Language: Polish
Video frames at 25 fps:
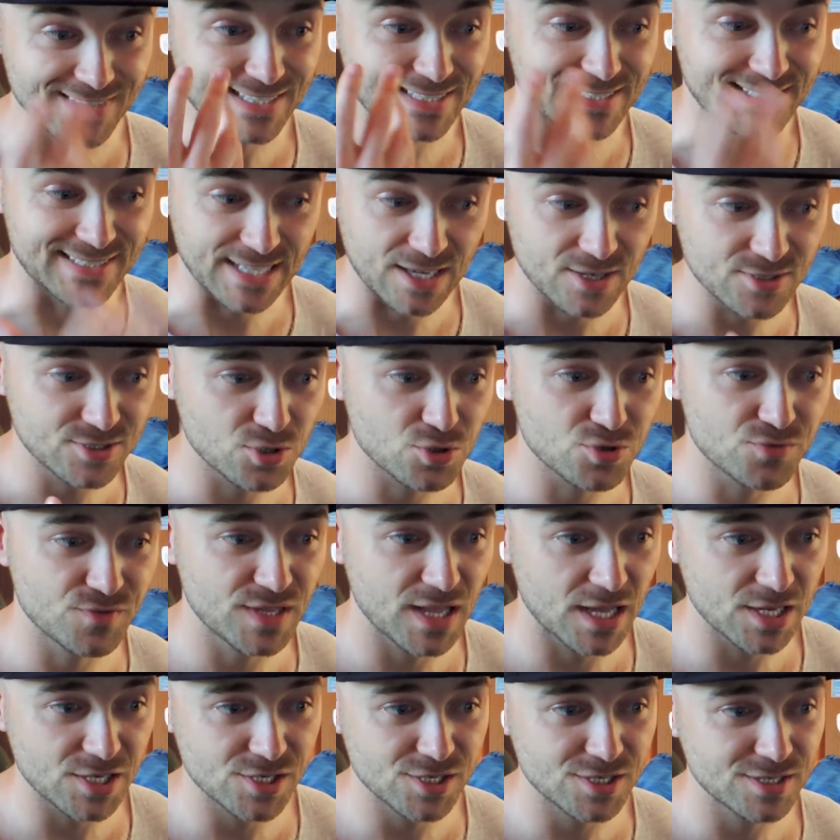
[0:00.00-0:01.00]
I z tego co już
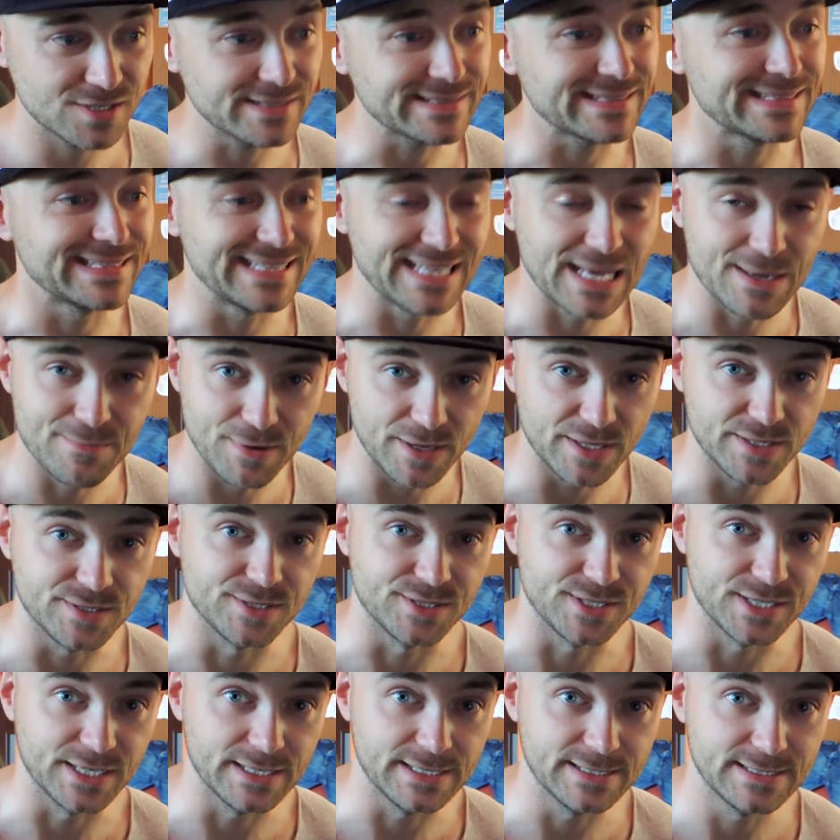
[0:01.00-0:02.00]
widać, nie
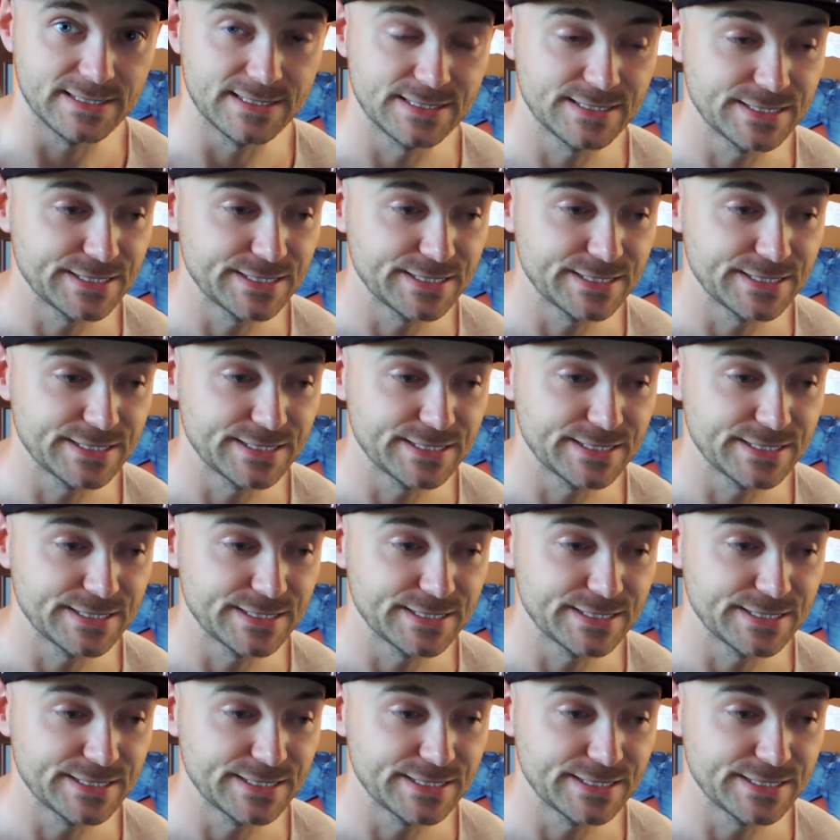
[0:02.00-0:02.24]
będzie.